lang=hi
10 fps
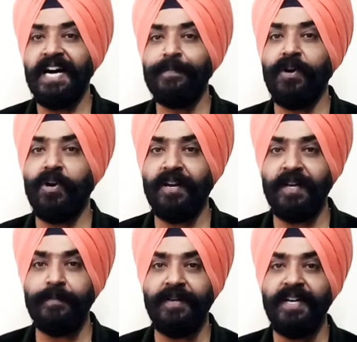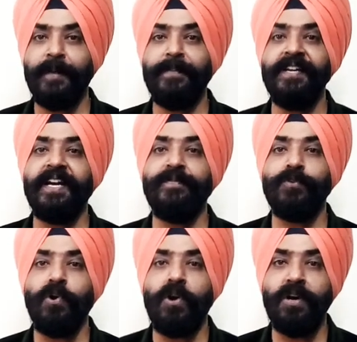आप और हम अपनी लाइफ
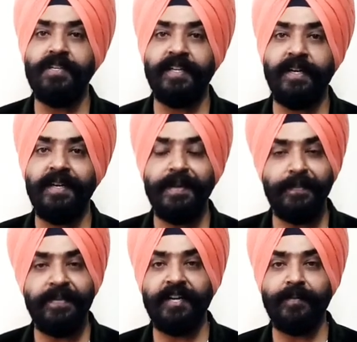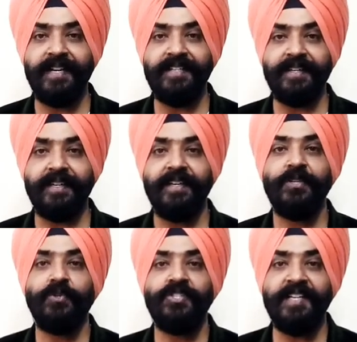को और ज़्यादा बेटर बना सकें
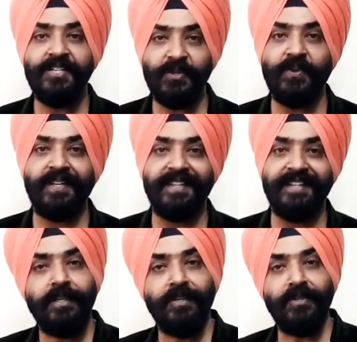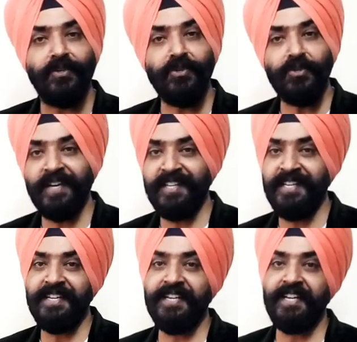तो चलिए शुरू करते हैं दोस्तों कहते
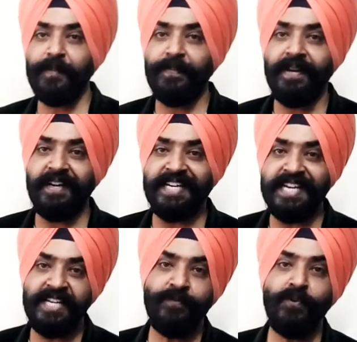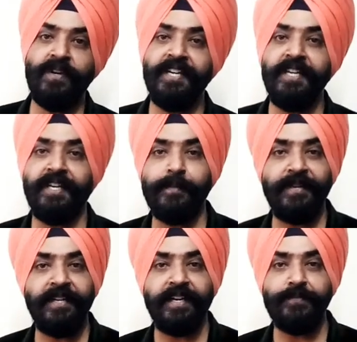हैं कि अगर आप ग्रेटफुल नहीं है ना
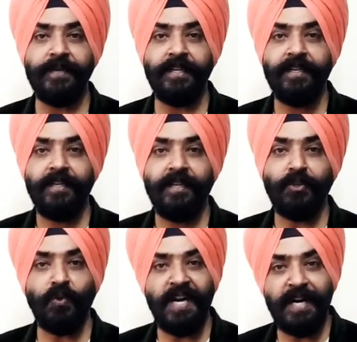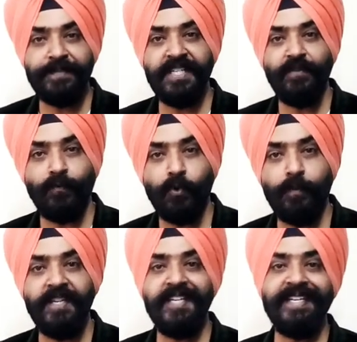अपनी लाइफ में तो आपसे वो
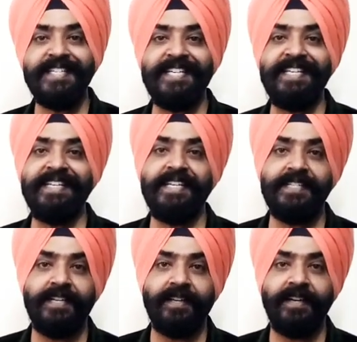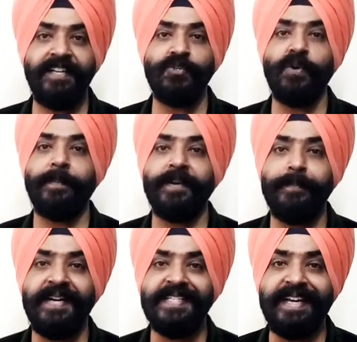भी छीन लिया जाता है जो आपके
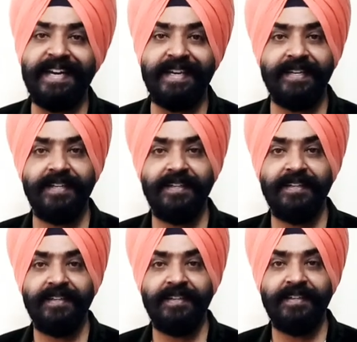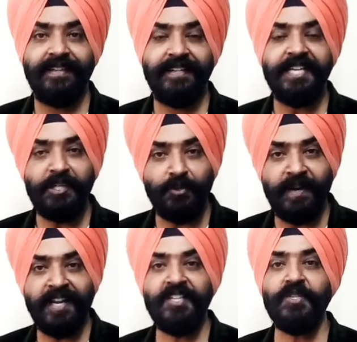पास है
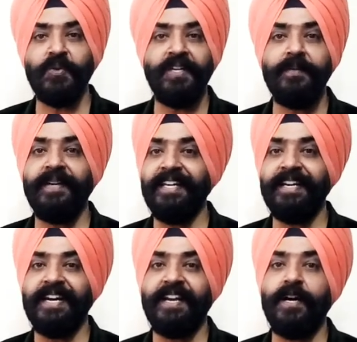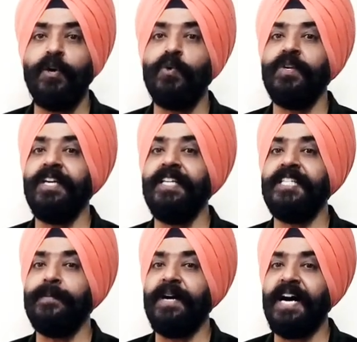दोबारा से सुनिए मैं ये कह रहा हूं कि
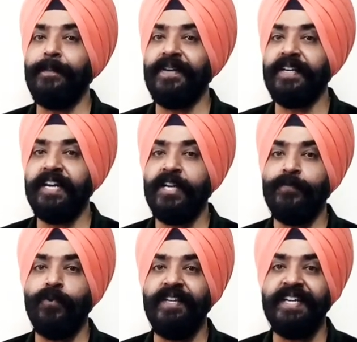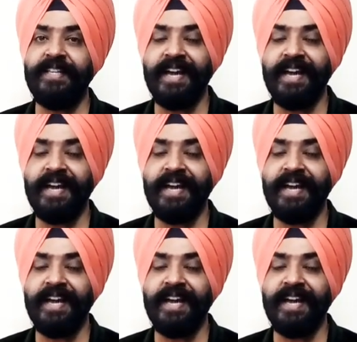जब आप ग्रेटफुल या